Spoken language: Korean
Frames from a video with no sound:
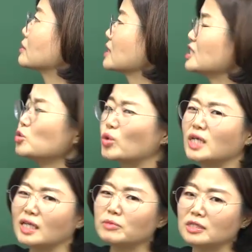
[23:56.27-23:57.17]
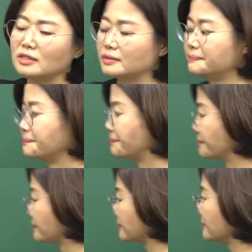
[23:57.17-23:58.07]
사실 이렇게는 안 합니다.
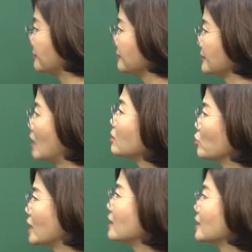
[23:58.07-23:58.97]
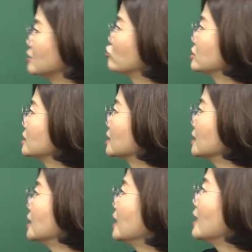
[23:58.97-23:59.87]
하긴 뭐 옛날 게 있을 수 있으니까.
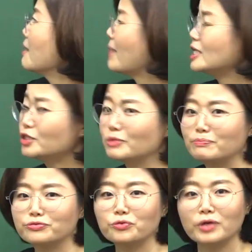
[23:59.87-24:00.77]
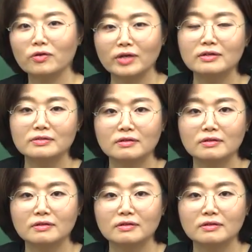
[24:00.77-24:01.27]
8.2%래요. 예를